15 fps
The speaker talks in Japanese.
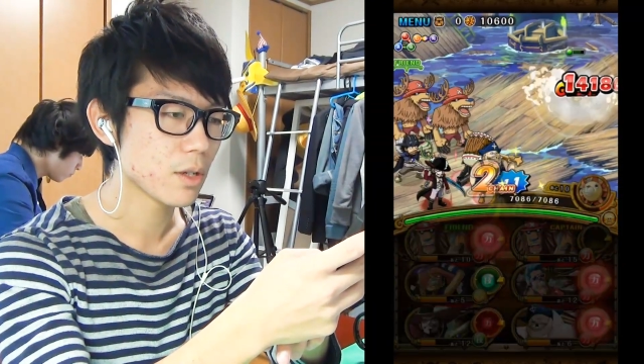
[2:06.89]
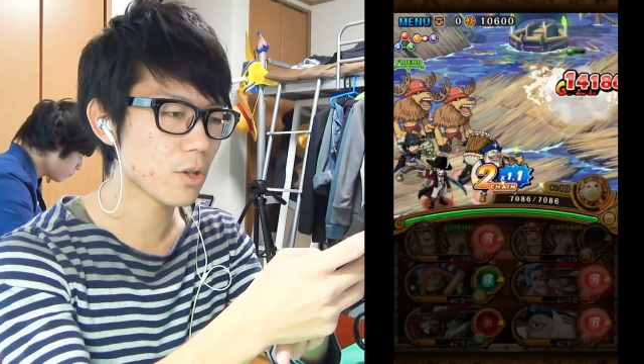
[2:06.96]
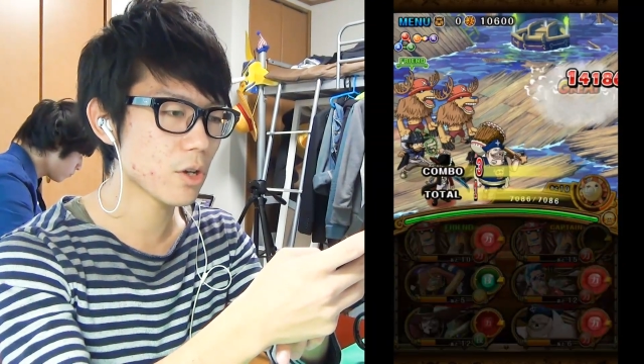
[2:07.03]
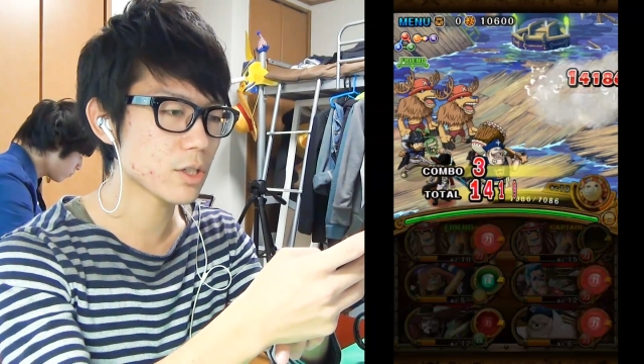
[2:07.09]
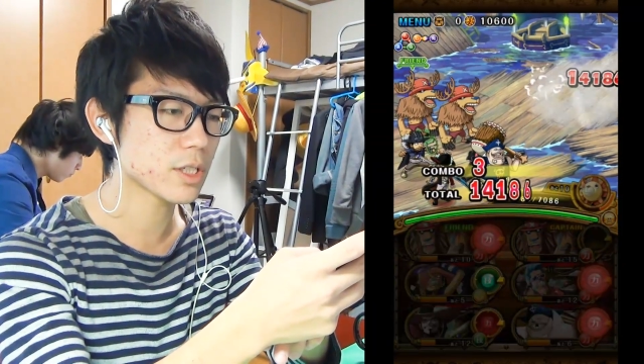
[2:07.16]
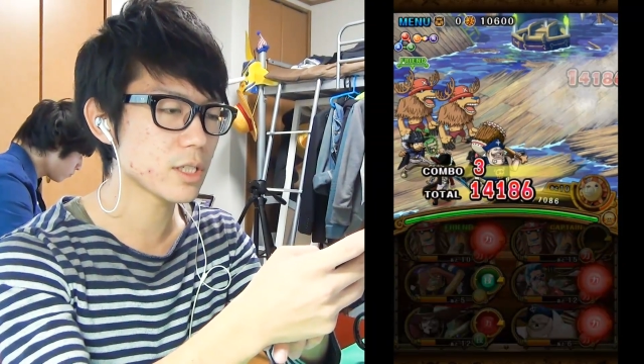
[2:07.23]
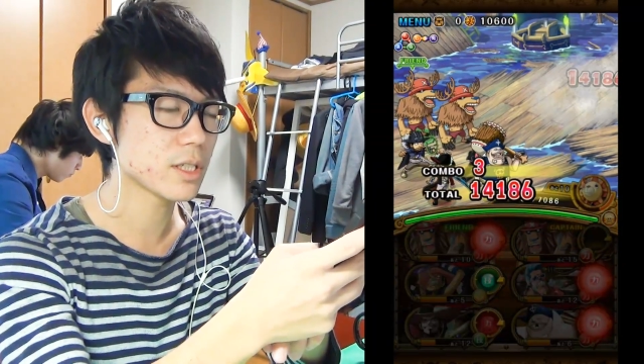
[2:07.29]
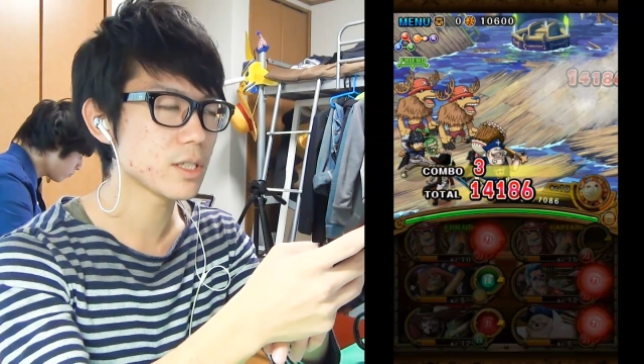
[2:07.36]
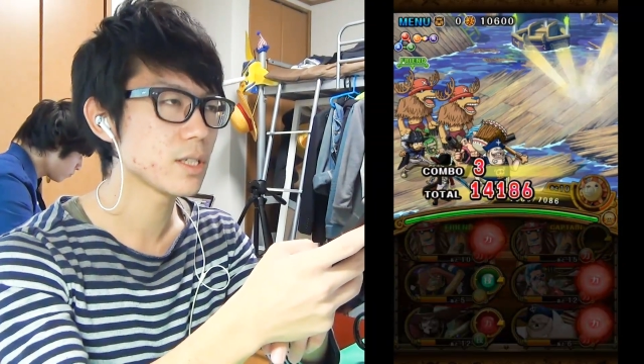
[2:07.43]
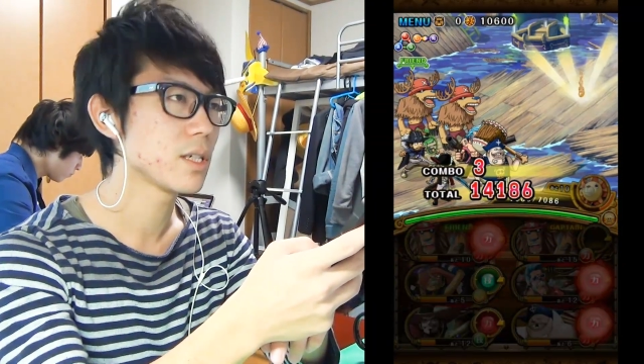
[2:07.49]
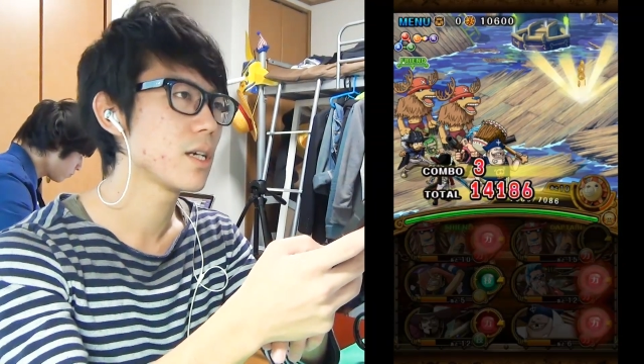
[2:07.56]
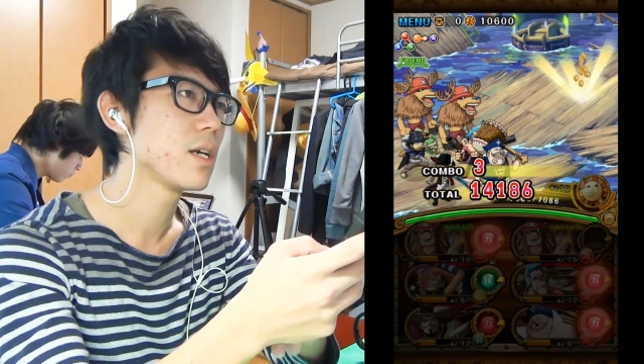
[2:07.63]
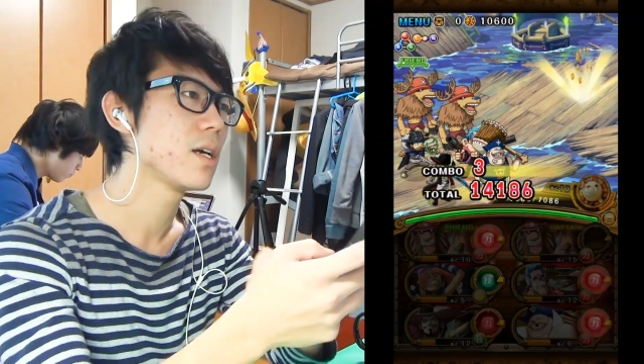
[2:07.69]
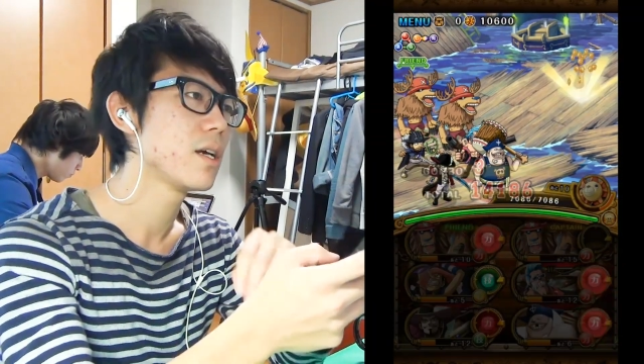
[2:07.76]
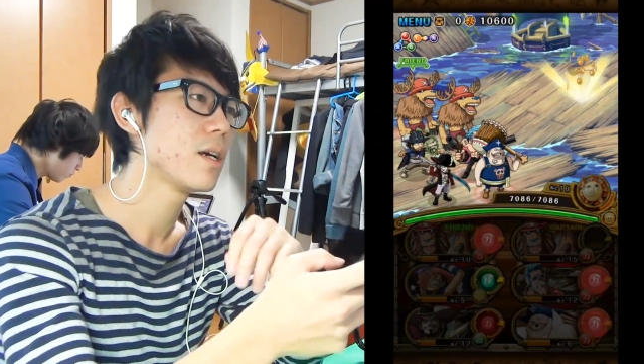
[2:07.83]
よし
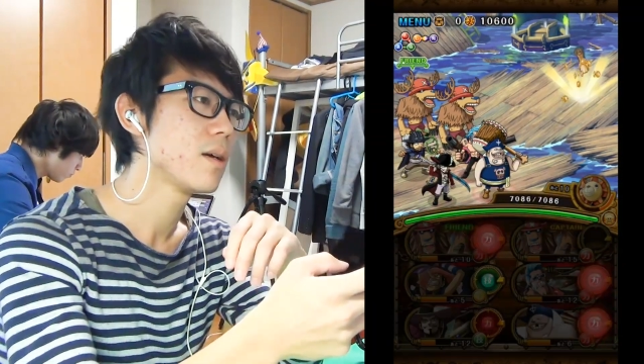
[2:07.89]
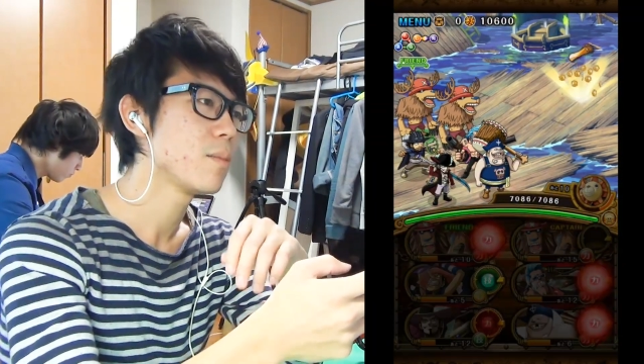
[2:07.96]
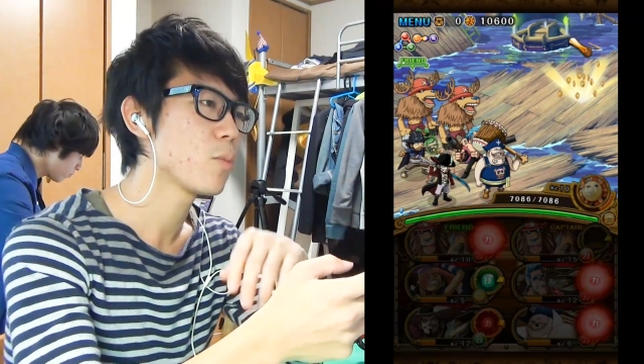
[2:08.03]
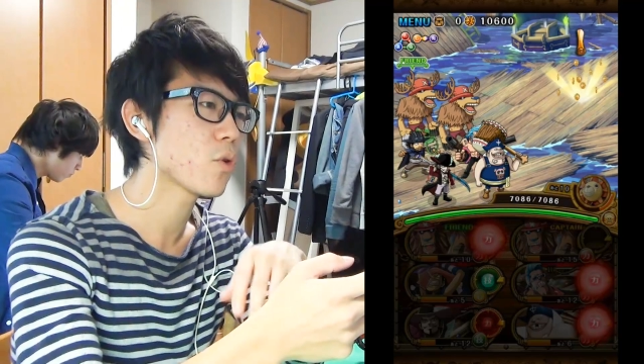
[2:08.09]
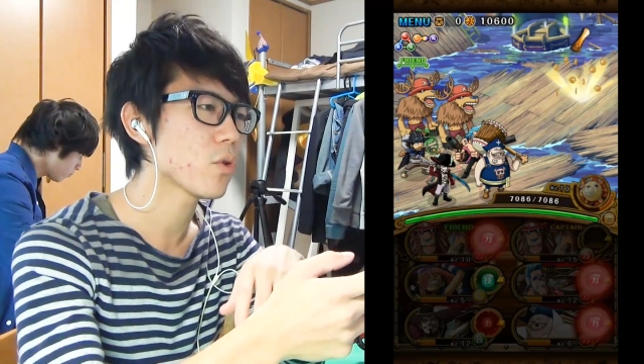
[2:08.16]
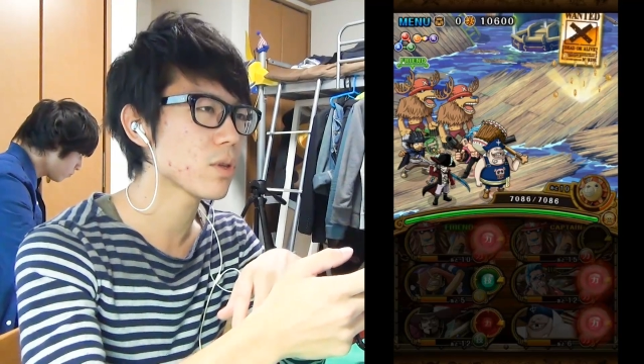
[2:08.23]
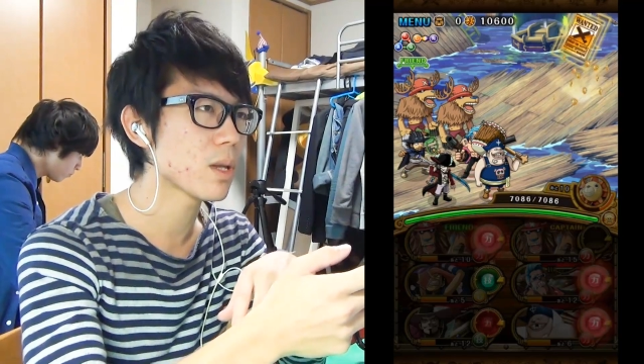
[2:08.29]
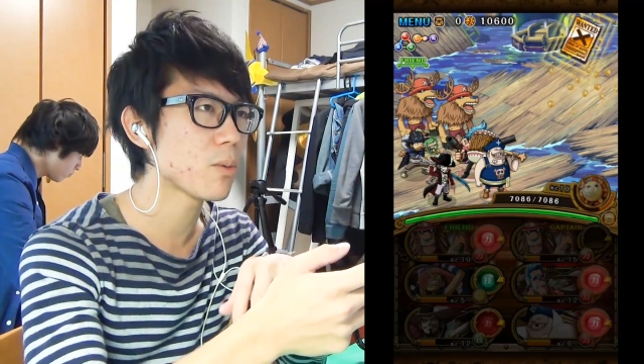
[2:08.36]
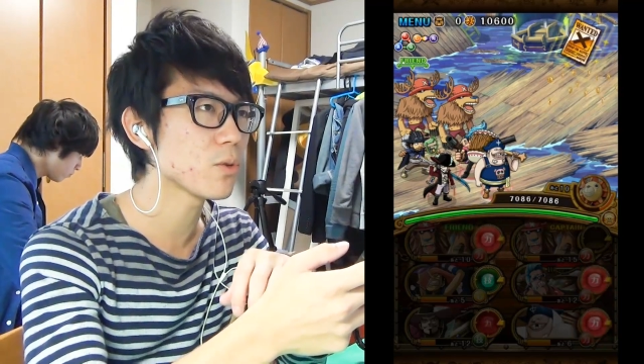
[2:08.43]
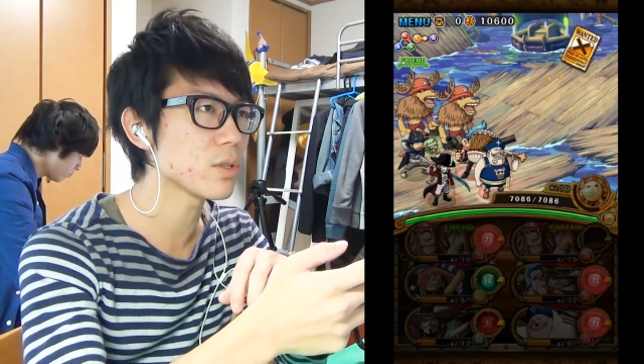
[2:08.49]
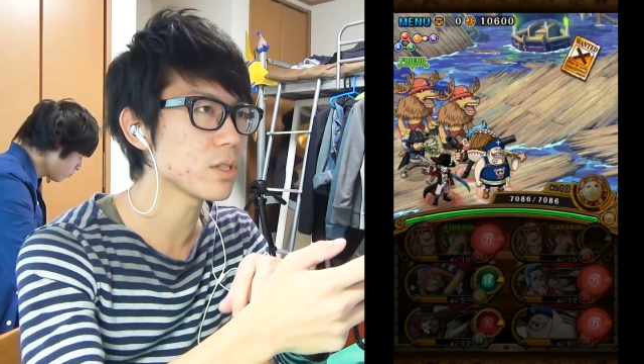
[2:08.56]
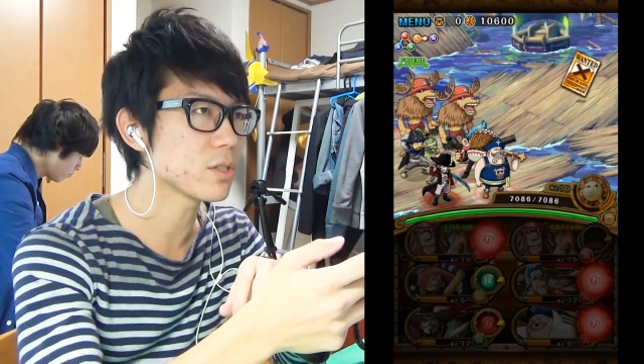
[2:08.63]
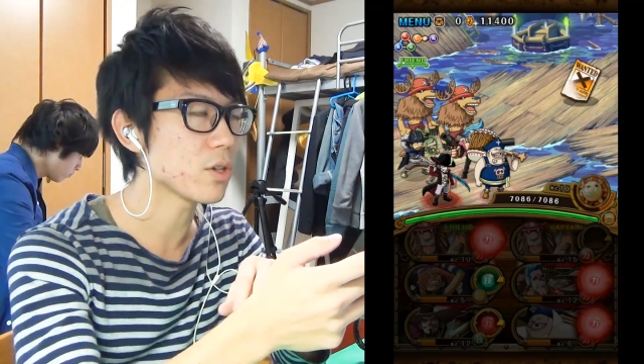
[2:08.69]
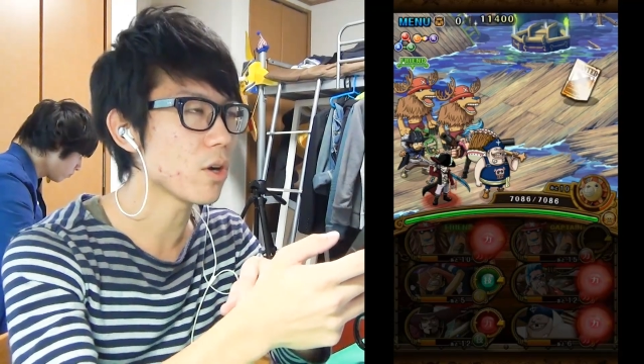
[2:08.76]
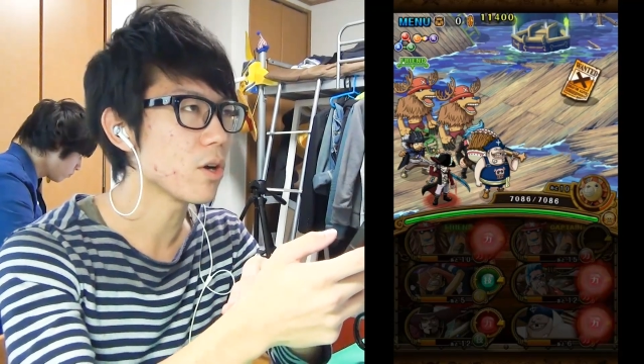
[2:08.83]
もうこんなもん
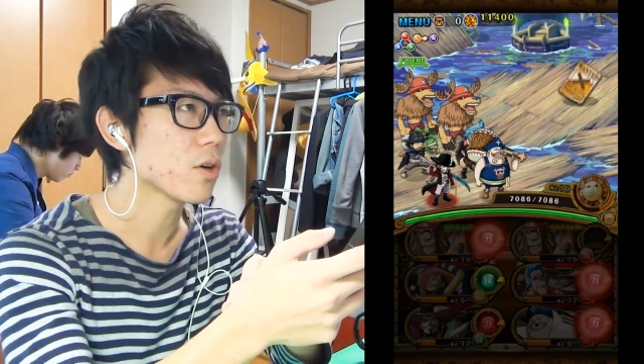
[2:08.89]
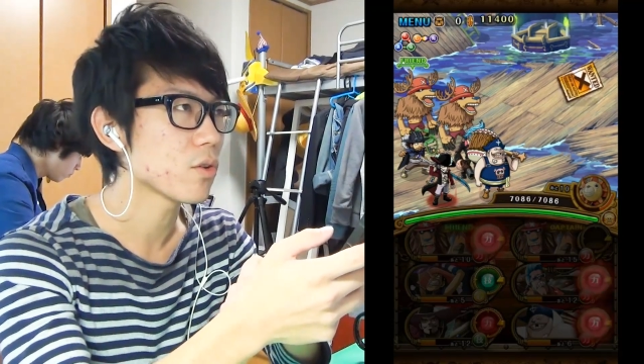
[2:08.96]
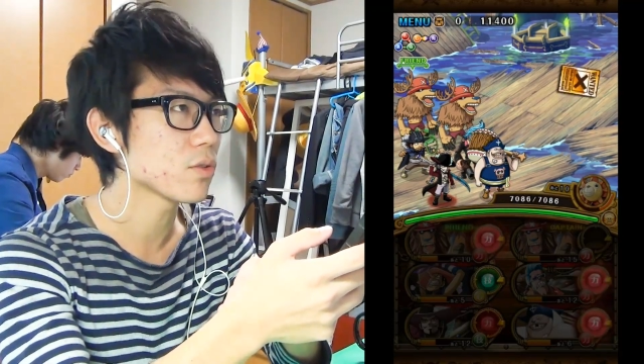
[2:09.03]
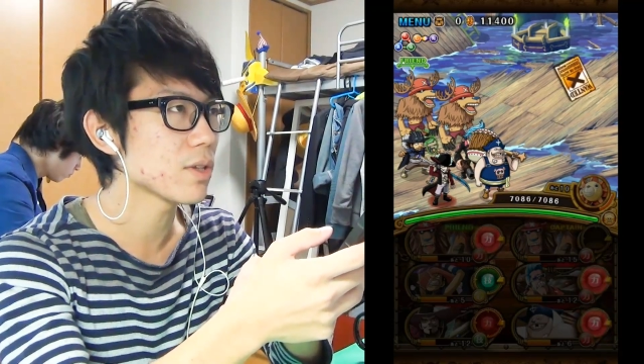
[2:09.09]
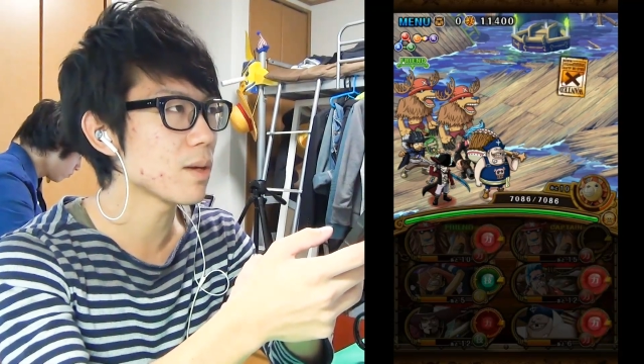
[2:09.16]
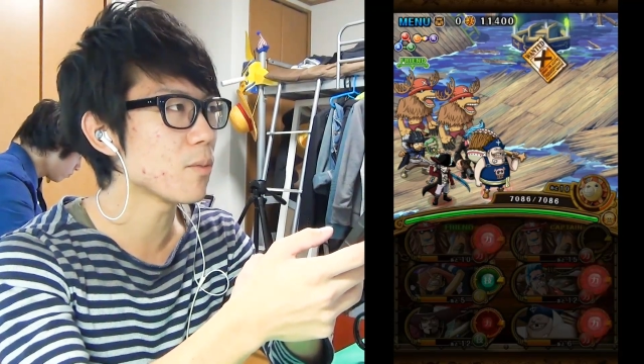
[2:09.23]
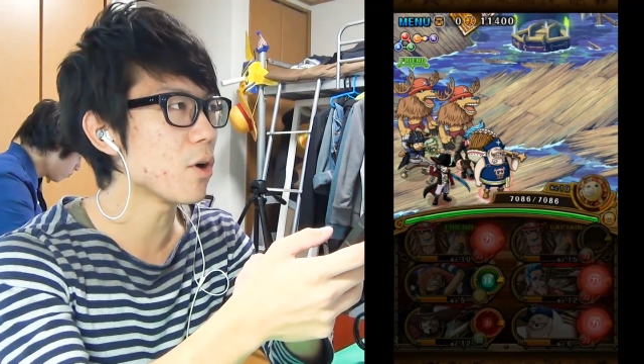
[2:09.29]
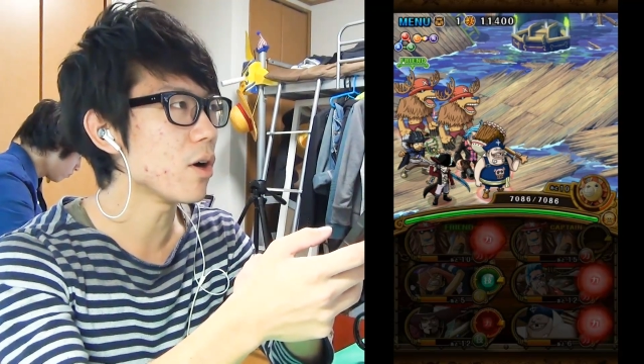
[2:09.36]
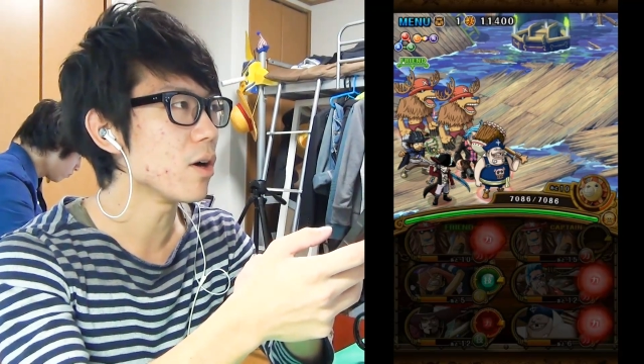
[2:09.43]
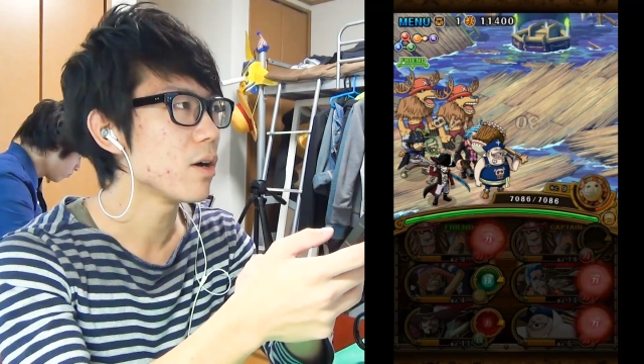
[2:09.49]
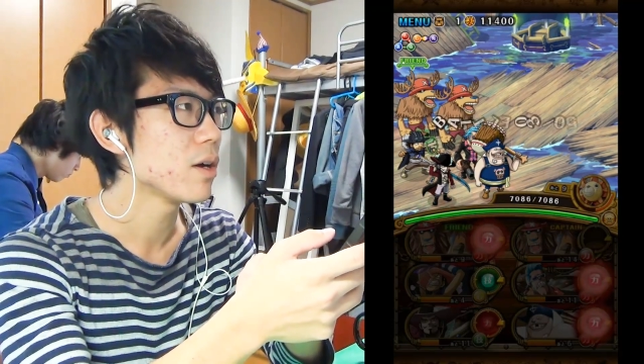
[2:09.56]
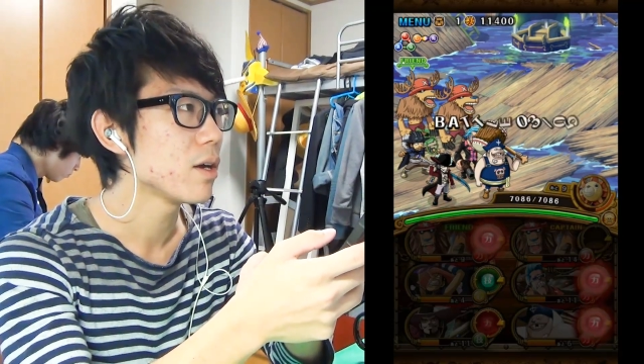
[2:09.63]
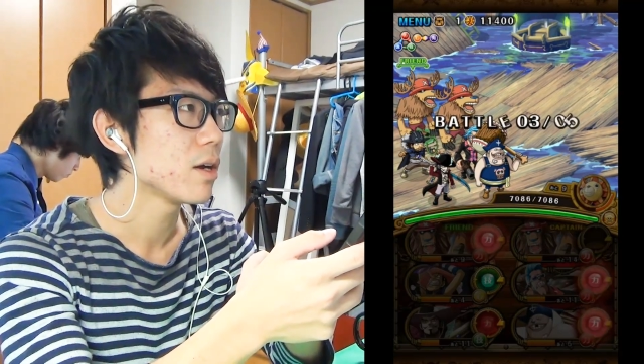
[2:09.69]
ですよこんなもん